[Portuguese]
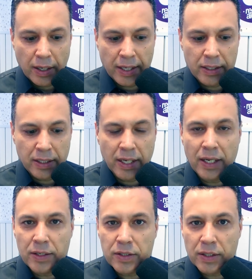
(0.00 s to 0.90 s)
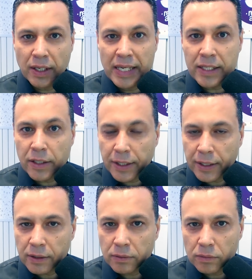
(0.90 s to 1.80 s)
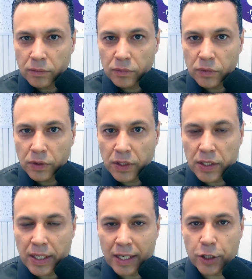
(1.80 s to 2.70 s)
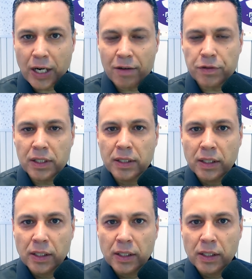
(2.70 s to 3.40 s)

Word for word: entre eles Hitler, que se achava